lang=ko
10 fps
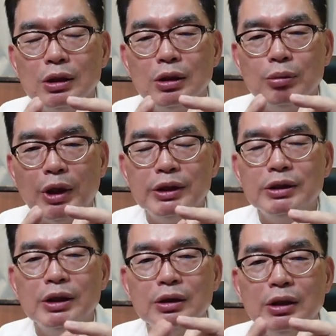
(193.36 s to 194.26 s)

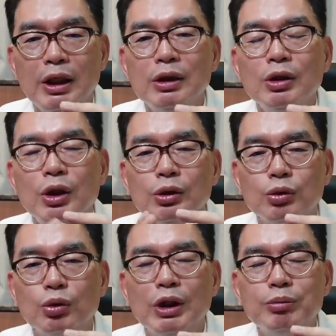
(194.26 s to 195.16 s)
발생된
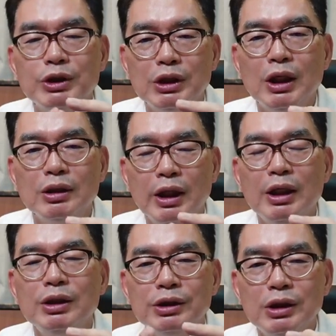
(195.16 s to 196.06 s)
조갑질환,
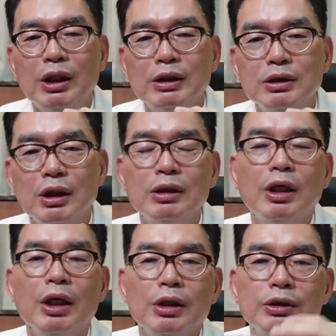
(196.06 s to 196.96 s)
내일질환이다.
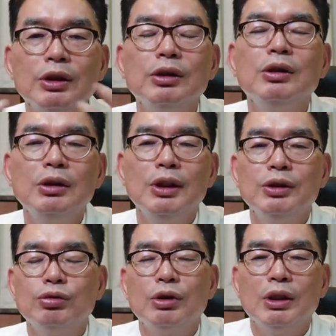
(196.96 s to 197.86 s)
이렇게 정의를 내릴
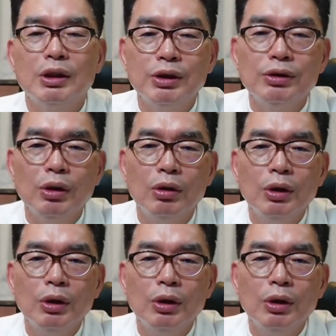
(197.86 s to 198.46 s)
수가 있겠죠.